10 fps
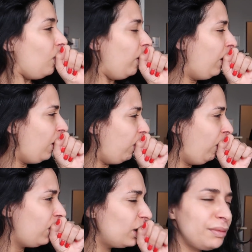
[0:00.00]

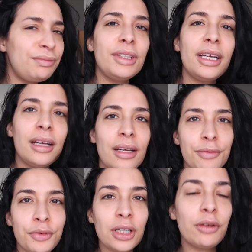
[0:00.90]
äh,
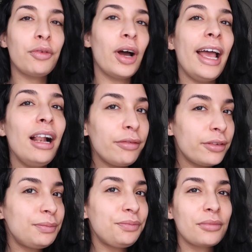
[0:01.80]
Viertel vor elf
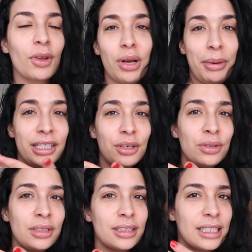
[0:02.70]
und im
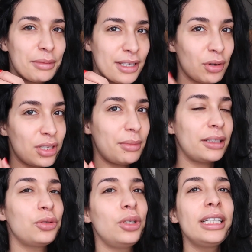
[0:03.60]
Hintergrund, ich habe es jetzt
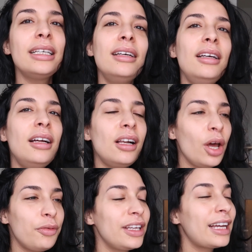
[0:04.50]
ausgemacht natürlich,
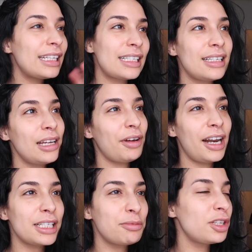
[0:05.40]
läuft die ganze Zeit
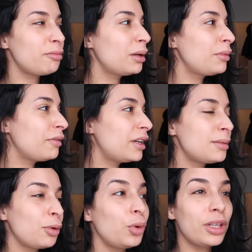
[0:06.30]
Weihnachtsmusik bei mir, weil
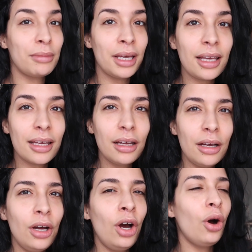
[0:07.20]
das beruhigt mich.
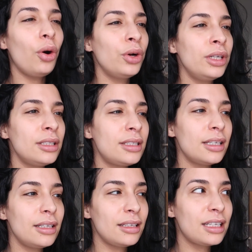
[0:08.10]
Und
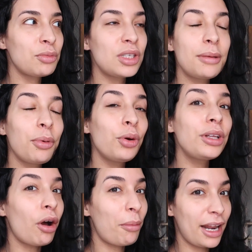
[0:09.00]
die Musik
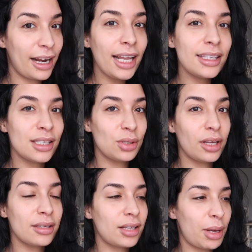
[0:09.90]
beruhigt auch meine Katzen so
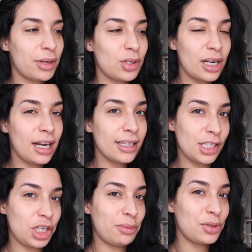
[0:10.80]
extrem, also die
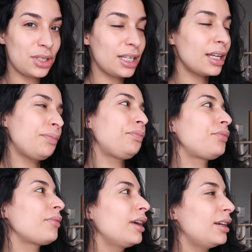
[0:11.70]
klassische Musik.
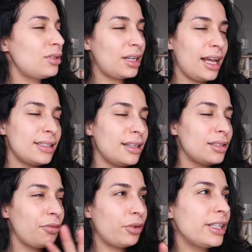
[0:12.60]
Also die Klassik,
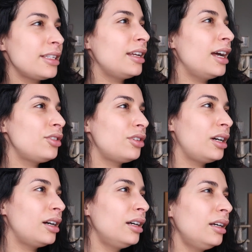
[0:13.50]
so Frank
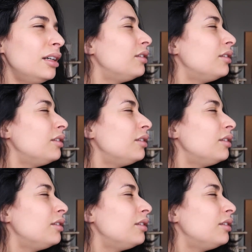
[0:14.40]
Sinatra,